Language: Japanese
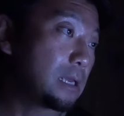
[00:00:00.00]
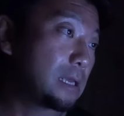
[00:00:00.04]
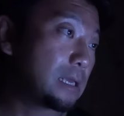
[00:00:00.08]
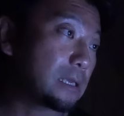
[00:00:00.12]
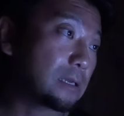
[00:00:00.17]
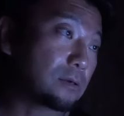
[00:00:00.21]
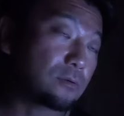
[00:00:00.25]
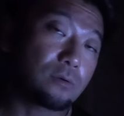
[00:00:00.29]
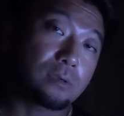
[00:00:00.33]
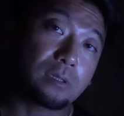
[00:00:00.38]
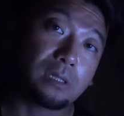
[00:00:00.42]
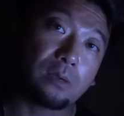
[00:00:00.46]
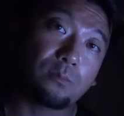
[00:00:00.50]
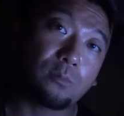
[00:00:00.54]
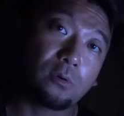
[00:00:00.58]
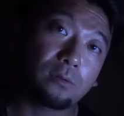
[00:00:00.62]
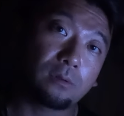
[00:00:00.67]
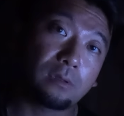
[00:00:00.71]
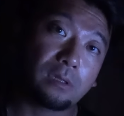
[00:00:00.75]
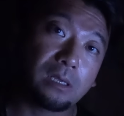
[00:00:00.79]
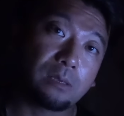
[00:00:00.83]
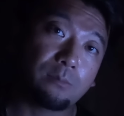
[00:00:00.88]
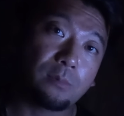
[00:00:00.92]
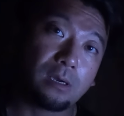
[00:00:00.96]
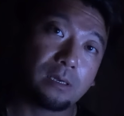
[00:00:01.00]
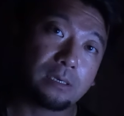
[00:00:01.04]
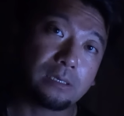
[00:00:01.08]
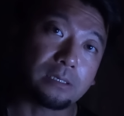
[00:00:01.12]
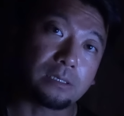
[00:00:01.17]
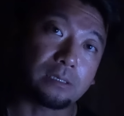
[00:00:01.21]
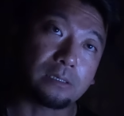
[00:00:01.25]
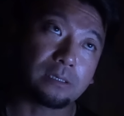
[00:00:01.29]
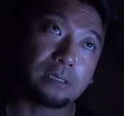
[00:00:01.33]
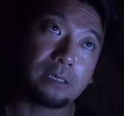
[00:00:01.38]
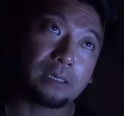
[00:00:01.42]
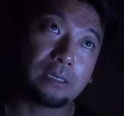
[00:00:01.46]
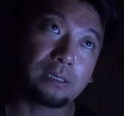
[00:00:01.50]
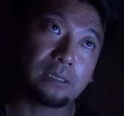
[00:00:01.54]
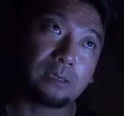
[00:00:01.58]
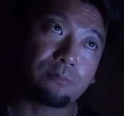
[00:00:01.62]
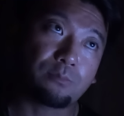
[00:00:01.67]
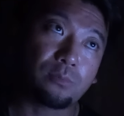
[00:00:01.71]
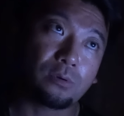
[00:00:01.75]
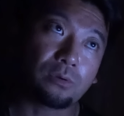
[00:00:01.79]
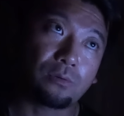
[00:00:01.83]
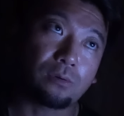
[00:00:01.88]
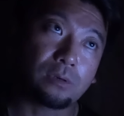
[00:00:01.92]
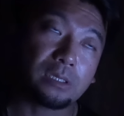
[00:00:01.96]
えこういった問題もあり、え
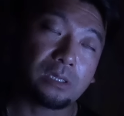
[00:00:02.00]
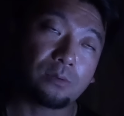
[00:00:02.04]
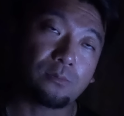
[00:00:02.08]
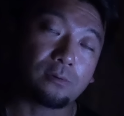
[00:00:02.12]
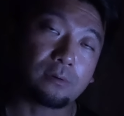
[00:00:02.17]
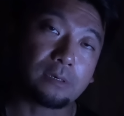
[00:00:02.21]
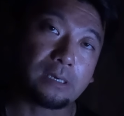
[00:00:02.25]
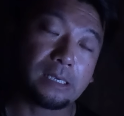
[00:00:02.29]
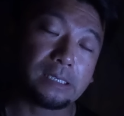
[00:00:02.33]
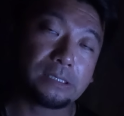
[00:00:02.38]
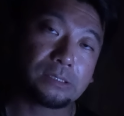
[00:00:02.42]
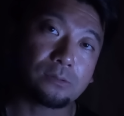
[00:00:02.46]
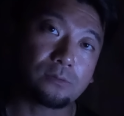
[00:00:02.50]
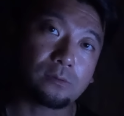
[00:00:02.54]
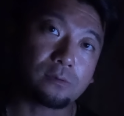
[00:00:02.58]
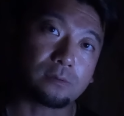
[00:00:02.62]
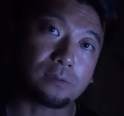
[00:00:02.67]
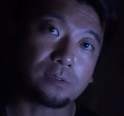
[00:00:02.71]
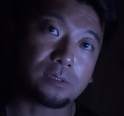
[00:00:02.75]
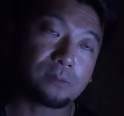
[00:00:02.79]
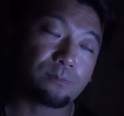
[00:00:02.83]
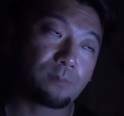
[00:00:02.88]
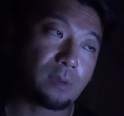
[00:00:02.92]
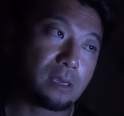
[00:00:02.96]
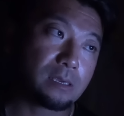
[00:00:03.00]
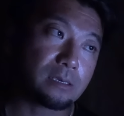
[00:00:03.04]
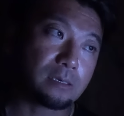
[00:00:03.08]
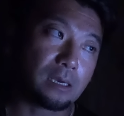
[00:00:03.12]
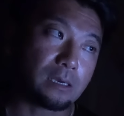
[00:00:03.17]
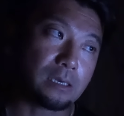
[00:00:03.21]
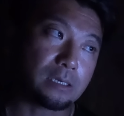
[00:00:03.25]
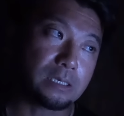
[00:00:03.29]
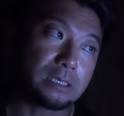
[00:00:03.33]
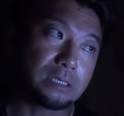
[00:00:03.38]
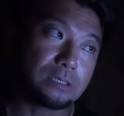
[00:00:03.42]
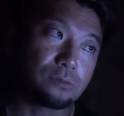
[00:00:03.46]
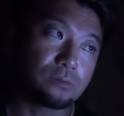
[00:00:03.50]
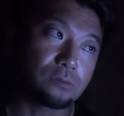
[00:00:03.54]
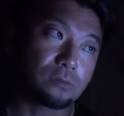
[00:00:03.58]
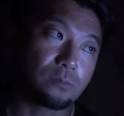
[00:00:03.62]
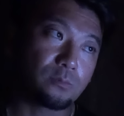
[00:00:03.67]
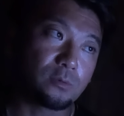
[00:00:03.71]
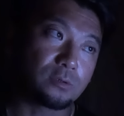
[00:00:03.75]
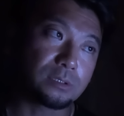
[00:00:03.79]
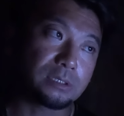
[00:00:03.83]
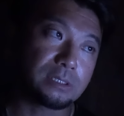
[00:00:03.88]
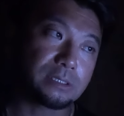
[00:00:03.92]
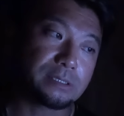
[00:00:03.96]
日本においても数多くスパイがいる
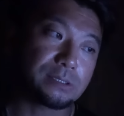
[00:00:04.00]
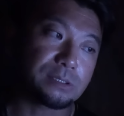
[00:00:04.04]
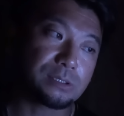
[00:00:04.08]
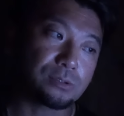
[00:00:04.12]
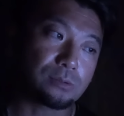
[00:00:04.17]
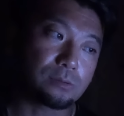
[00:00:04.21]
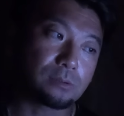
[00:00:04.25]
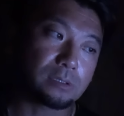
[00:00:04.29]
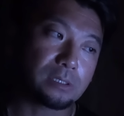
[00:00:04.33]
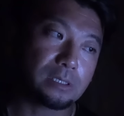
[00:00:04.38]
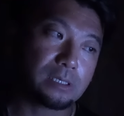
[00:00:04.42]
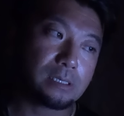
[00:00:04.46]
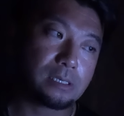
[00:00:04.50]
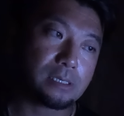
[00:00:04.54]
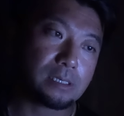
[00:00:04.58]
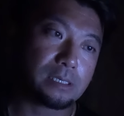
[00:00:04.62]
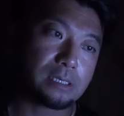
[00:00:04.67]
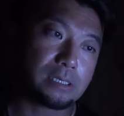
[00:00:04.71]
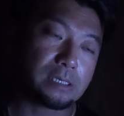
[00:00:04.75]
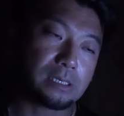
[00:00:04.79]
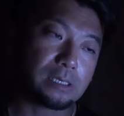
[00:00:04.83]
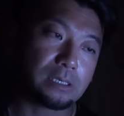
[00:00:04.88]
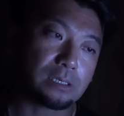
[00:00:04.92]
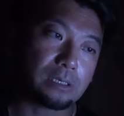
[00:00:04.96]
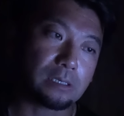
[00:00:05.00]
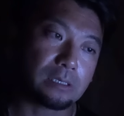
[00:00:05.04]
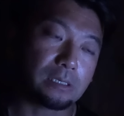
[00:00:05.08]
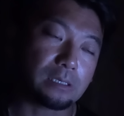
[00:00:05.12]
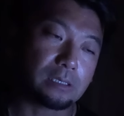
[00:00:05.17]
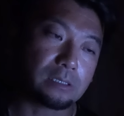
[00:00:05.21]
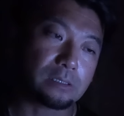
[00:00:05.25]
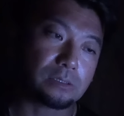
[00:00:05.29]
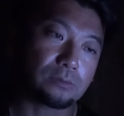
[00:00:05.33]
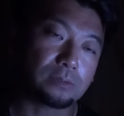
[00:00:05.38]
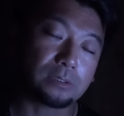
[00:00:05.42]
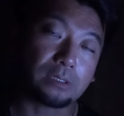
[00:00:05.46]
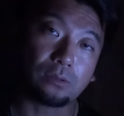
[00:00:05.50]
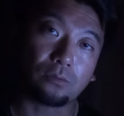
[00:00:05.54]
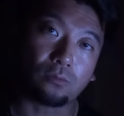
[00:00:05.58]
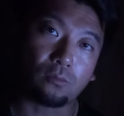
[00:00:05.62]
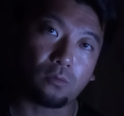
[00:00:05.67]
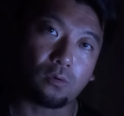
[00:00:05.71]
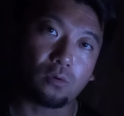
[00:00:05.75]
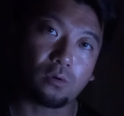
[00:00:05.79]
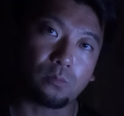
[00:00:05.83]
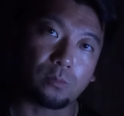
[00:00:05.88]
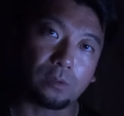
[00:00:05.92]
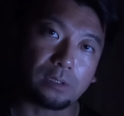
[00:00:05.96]
のも実情で、えそういった
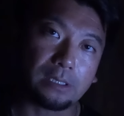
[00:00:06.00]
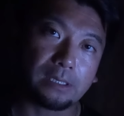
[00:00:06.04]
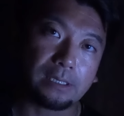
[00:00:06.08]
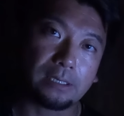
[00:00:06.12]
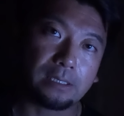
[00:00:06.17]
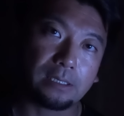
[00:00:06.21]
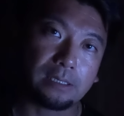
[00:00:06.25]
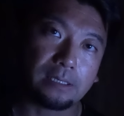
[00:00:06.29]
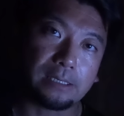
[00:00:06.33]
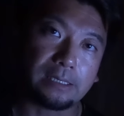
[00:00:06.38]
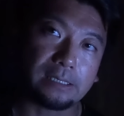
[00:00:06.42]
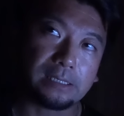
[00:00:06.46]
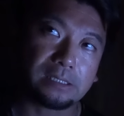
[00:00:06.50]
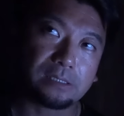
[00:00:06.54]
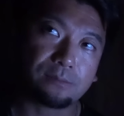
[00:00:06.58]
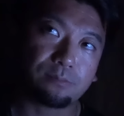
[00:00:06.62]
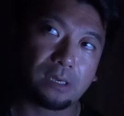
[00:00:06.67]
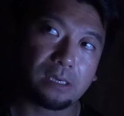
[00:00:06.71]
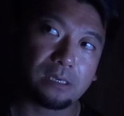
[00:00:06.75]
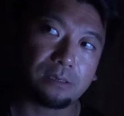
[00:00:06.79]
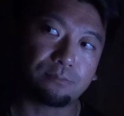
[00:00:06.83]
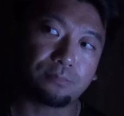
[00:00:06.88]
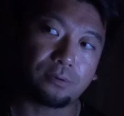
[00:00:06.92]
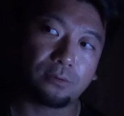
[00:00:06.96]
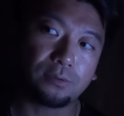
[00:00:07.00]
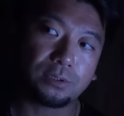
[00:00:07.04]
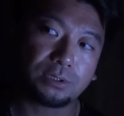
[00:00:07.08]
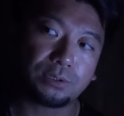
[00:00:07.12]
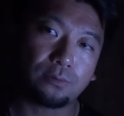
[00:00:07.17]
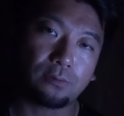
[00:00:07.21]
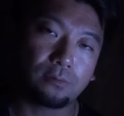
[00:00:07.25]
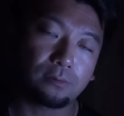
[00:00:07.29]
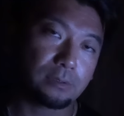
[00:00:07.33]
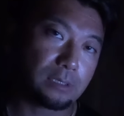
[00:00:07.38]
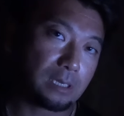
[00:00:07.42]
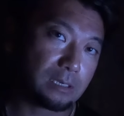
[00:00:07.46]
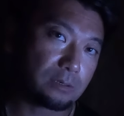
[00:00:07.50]
ところもね、えスパイ投資法